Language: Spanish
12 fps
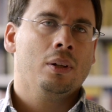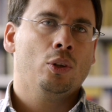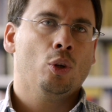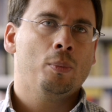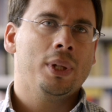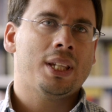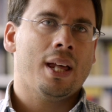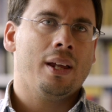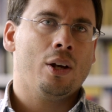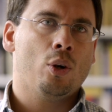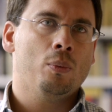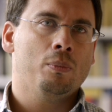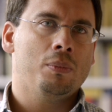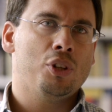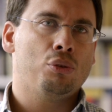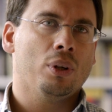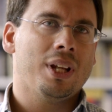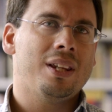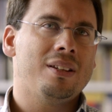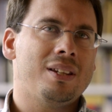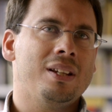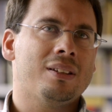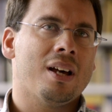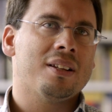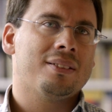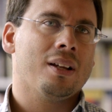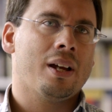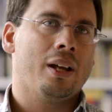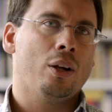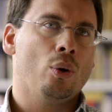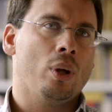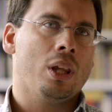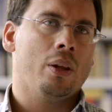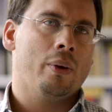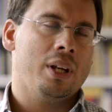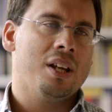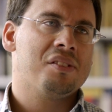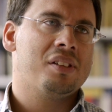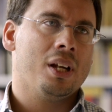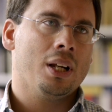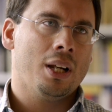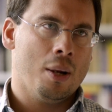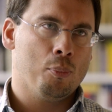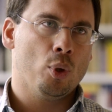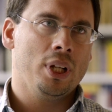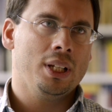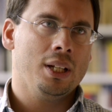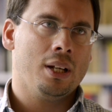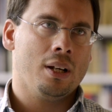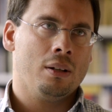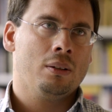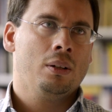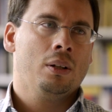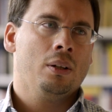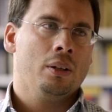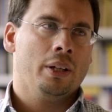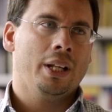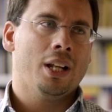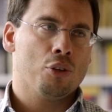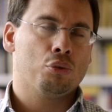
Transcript: dos mitades con visiones distintas acerca de lo que debería ser la política y la